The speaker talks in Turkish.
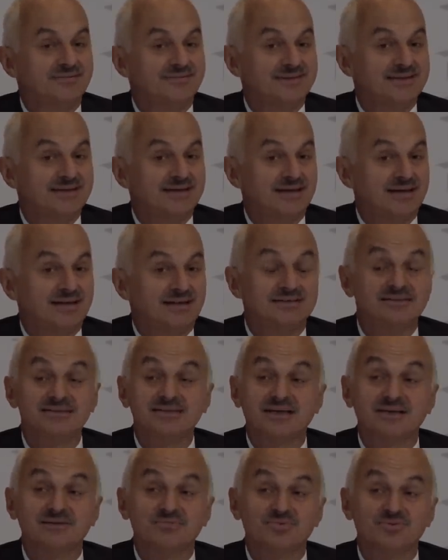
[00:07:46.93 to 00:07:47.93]
Ve
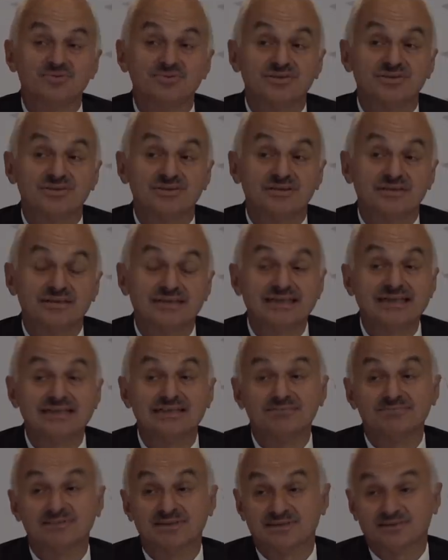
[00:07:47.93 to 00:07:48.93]
6 ay bunları
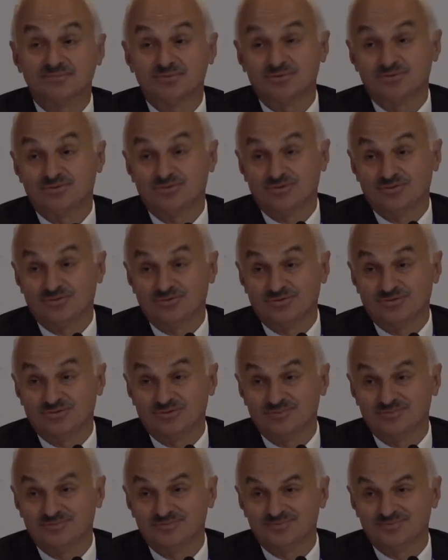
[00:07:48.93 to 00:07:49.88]
eğitime tabi tutuyoruz.